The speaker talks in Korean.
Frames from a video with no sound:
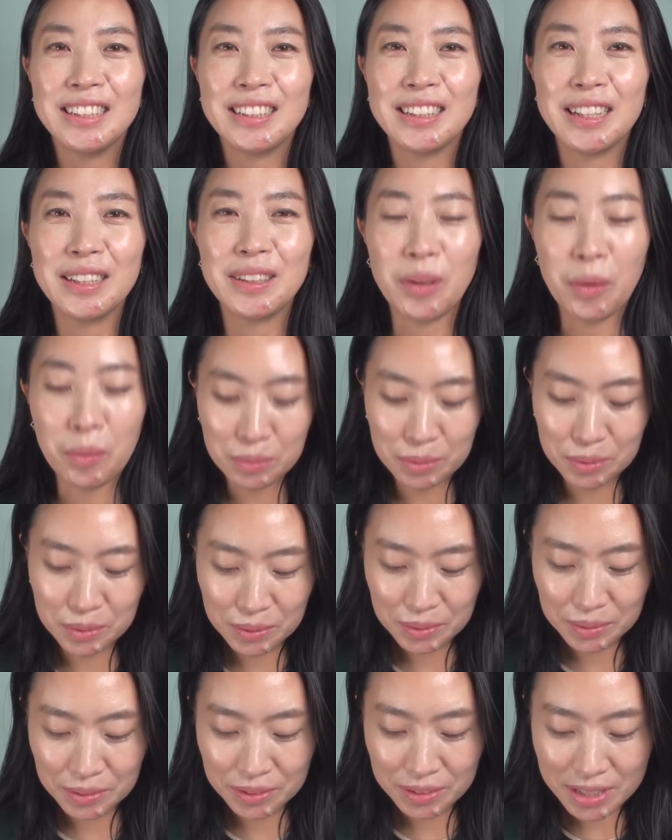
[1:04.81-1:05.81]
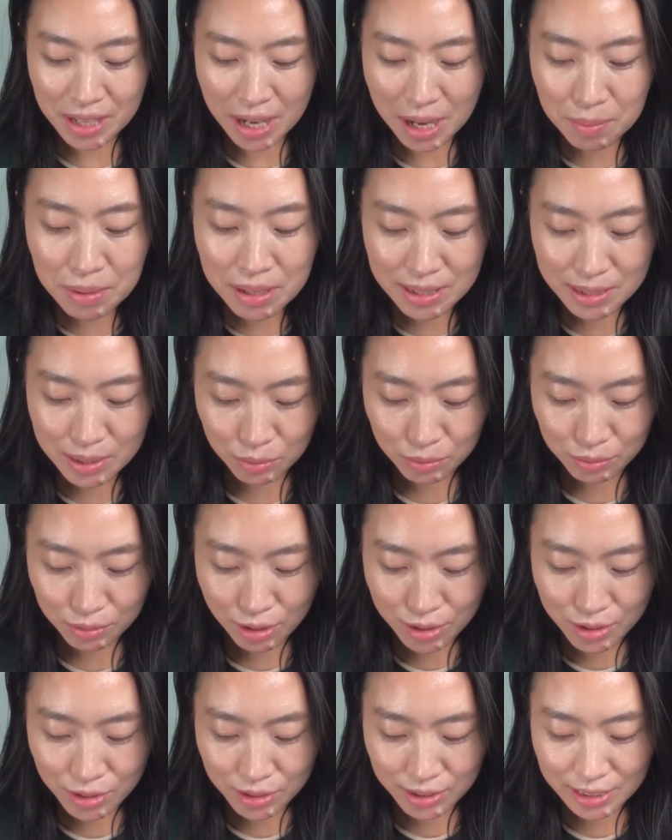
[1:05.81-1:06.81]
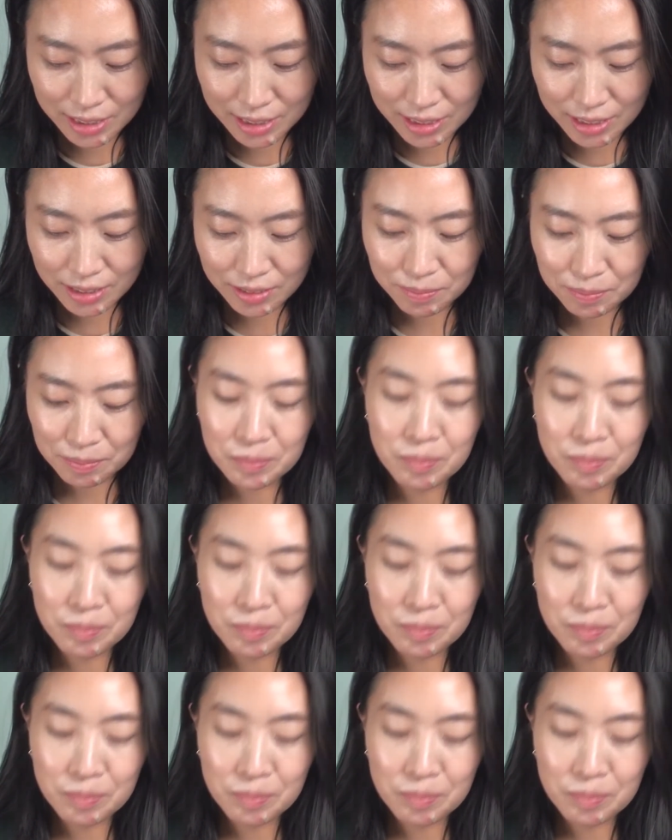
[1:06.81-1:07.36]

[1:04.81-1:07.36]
네 너무 재미있었고요 저는